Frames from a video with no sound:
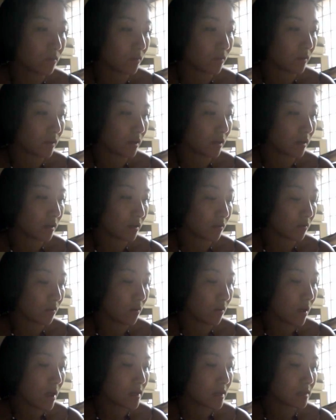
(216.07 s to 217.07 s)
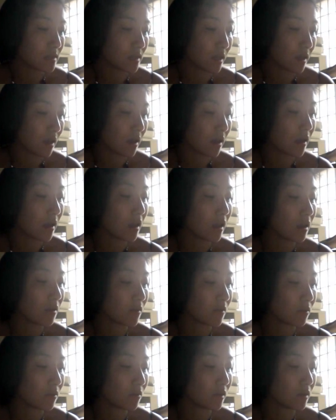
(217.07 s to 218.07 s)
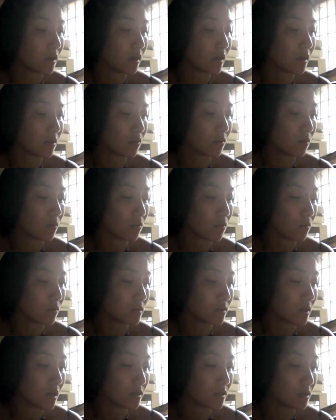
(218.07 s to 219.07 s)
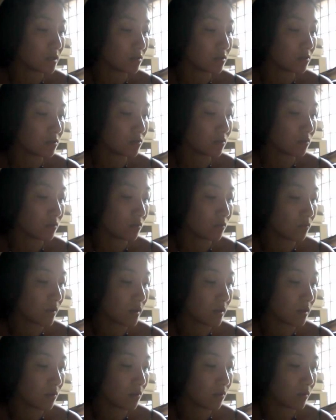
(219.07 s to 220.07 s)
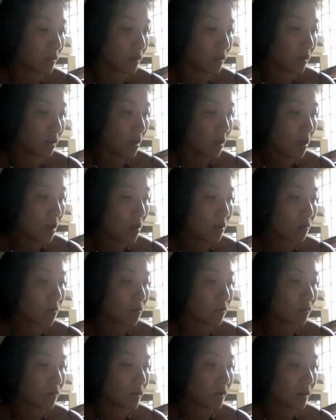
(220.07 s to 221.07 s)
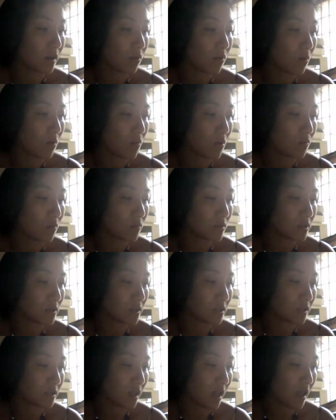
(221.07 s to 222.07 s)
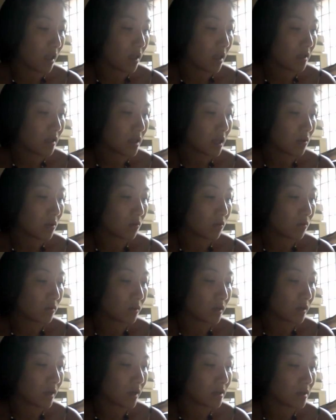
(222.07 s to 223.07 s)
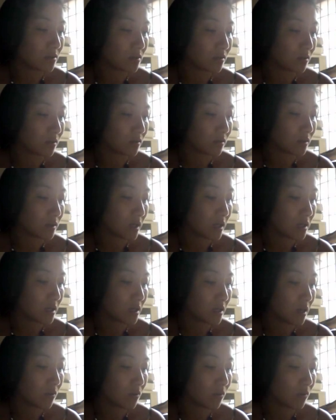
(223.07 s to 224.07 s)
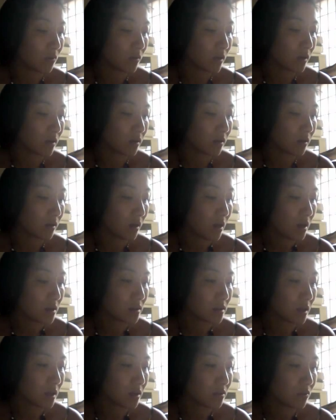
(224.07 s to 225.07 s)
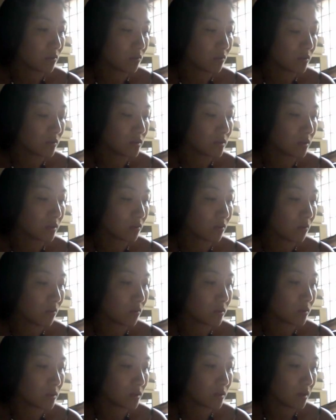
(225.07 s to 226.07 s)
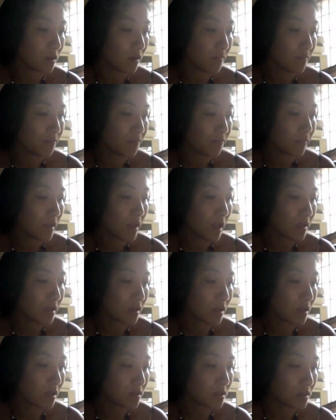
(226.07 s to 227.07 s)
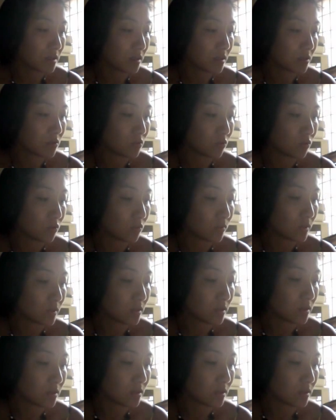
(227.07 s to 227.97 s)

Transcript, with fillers: 利益を世界平和の利益と国際秩序の上に置き、国連をも無視して他国に対する先制攻撃、戦争を実行し、新しい植民地